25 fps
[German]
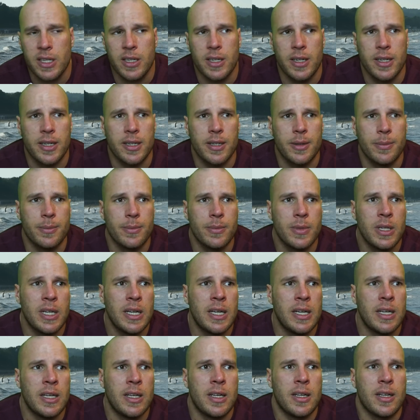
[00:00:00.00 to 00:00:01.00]
Ähm,
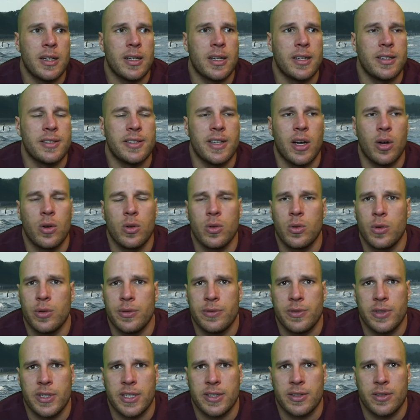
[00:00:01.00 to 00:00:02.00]
kann es auch ein
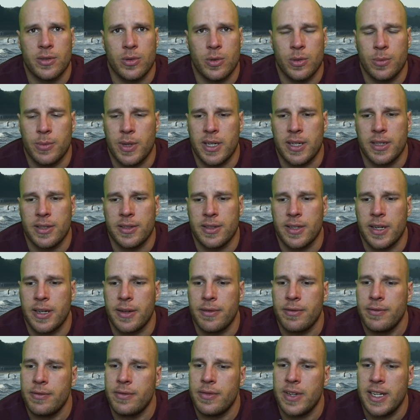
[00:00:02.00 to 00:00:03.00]
Grund für Testosteronmangel
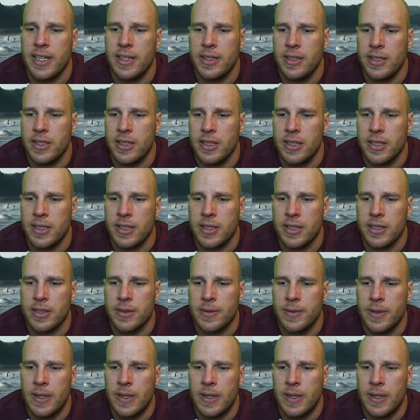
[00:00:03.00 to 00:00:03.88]
sein. Wenn ihr